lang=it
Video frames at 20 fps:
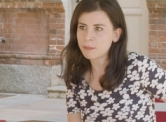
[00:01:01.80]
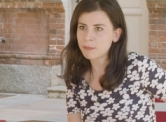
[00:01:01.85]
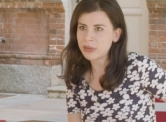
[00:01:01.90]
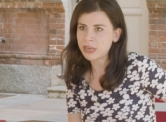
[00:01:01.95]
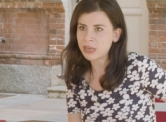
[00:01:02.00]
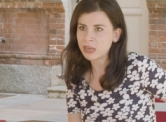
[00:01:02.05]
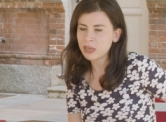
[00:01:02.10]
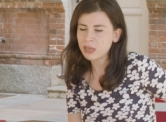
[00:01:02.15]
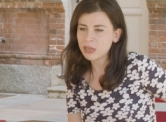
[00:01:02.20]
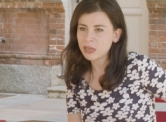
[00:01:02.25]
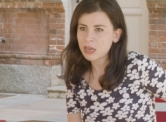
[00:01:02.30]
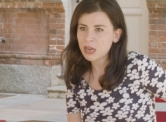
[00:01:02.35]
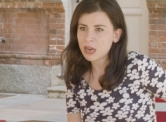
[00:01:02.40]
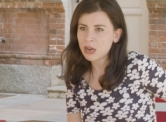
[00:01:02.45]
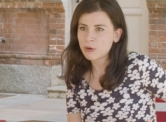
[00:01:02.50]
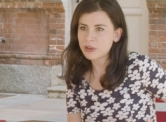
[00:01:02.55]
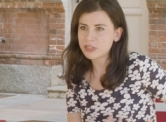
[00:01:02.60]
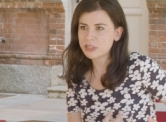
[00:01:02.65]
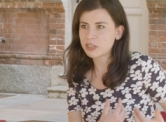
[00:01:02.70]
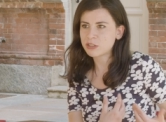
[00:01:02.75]
in me
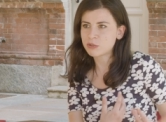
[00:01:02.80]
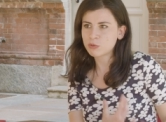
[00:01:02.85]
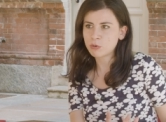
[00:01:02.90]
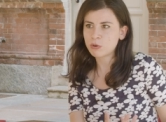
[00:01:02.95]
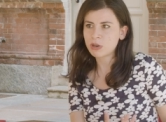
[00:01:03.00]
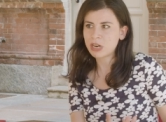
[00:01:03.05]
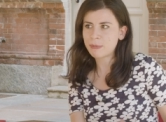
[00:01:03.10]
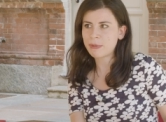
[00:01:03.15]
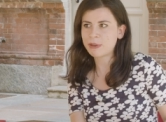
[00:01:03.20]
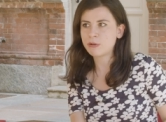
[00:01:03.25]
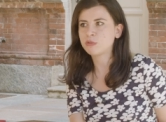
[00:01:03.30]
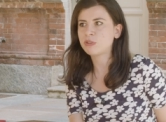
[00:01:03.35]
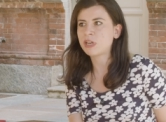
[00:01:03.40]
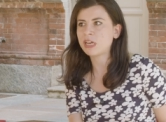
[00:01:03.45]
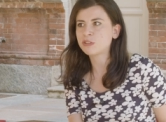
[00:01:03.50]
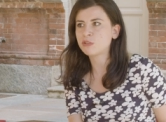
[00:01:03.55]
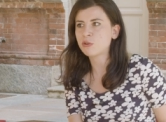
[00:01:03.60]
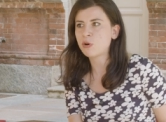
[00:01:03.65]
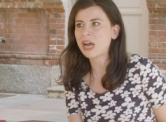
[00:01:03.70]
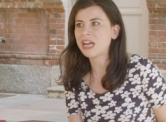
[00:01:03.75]
questa scuola mi ha
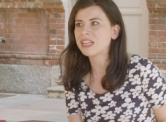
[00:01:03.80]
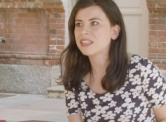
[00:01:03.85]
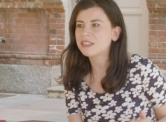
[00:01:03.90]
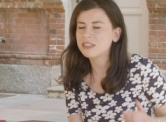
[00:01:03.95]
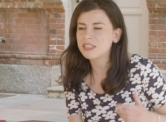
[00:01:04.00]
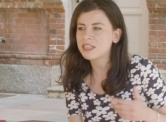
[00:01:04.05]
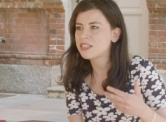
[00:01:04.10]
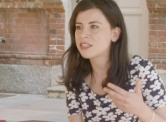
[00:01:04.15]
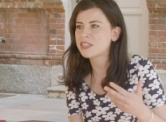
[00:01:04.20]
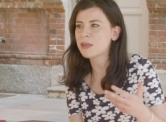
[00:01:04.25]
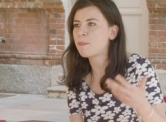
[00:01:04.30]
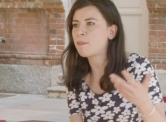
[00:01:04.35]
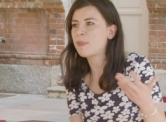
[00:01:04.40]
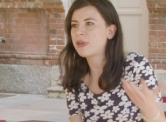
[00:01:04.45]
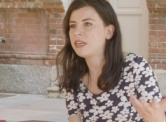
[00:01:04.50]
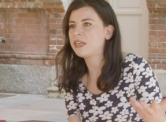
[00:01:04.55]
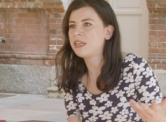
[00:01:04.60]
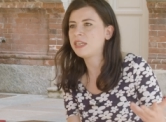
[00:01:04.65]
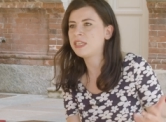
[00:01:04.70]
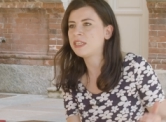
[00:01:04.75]
aiutato a
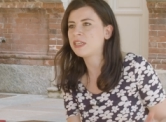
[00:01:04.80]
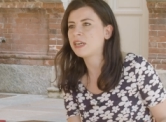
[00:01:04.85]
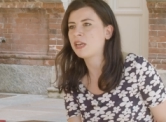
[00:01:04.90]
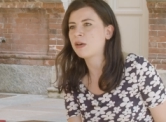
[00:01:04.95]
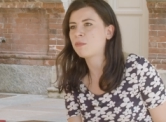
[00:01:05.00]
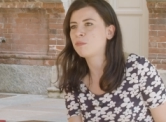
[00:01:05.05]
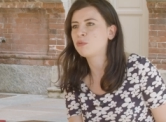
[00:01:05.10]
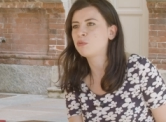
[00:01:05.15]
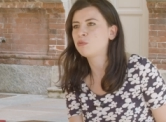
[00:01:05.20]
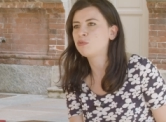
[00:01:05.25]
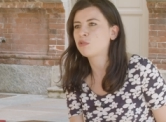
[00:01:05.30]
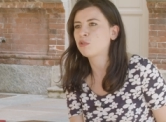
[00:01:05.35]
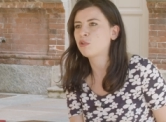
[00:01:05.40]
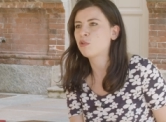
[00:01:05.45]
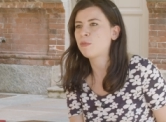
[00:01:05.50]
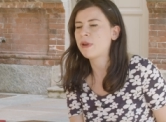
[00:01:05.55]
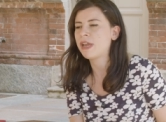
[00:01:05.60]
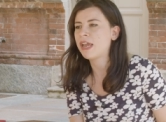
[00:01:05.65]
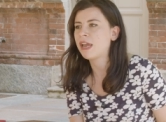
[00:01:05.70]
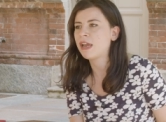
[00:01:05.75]
disseppellirla, appunto,
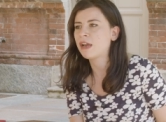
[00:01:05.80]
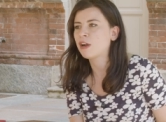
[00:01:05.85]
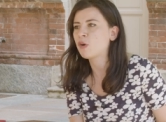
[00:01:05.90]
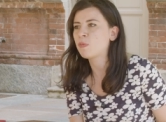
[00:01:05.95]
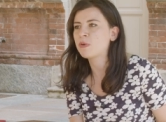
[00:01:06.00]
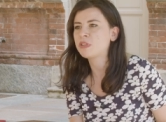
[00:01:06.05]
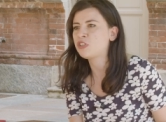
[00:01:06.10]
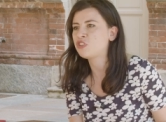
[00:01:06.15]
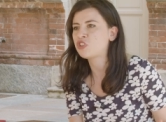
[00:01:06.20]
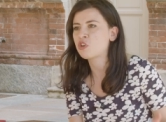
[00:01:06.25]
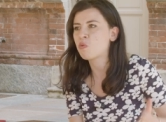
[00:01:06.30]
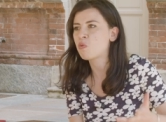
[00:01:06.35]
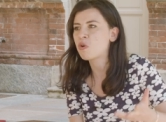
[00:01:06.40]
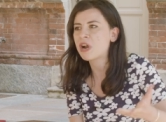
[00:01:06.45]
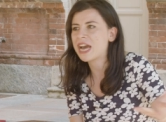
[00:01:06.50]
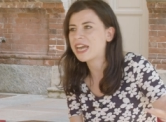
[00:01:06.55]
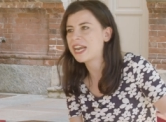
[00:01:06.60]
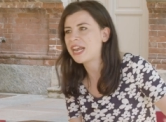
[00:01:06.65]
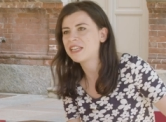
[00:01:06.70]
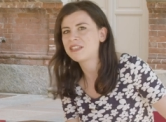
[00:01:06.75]
come, come dice
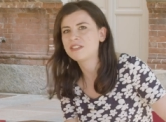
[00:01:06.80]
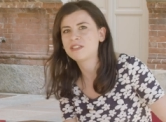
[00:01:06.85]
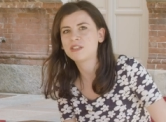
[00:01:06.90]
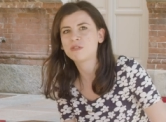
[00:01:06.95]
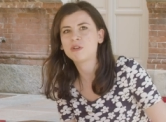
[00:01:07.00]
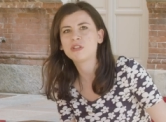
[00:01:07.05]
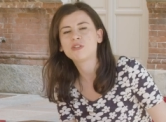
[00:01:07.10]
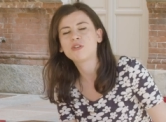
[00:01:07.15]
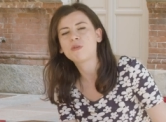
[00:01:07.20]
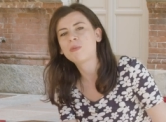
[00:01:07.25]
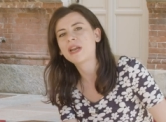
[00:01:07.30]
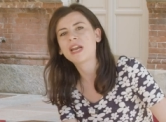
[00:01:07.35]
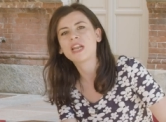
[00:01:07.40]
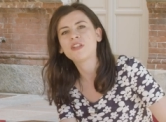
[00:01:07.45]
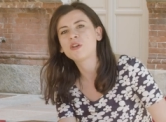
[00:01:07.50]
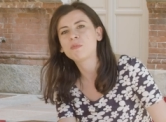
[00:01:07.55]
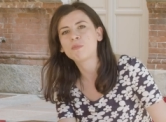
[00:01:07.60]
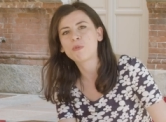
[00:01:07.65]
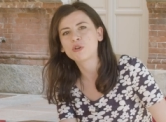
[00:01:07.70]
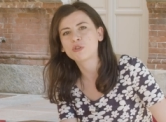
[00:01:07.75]
Ungaretti quando parla
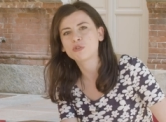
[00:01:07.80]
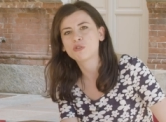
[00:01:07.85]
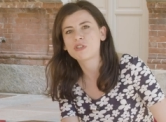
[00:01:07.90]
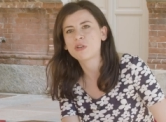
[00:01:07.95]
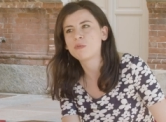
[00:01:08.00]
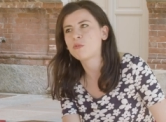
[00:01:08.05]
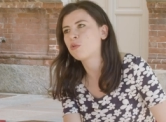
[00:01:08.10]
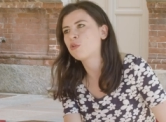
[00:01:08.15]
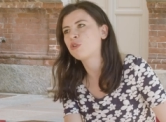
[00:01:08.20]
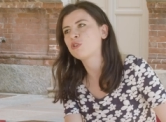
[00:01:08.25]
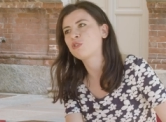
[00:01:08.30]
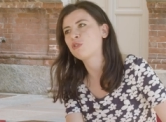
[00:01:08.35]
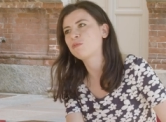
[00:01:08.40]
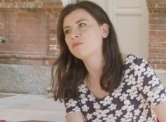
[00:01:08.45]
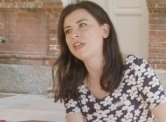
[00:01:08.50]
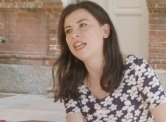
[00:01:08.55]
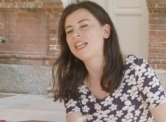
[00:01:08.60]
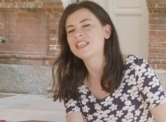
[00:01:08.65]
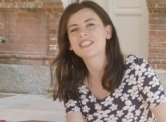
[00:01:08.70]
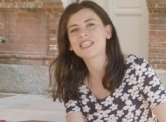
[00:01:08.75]
del porto sepolto.
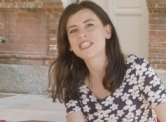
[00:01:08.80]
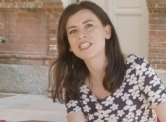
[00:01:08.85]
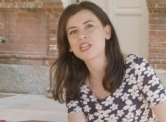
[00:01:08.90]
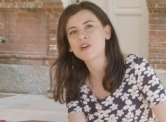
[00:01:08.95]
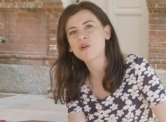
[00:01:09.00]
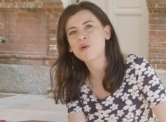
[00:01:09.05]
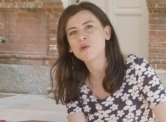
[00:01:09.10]
È la stessa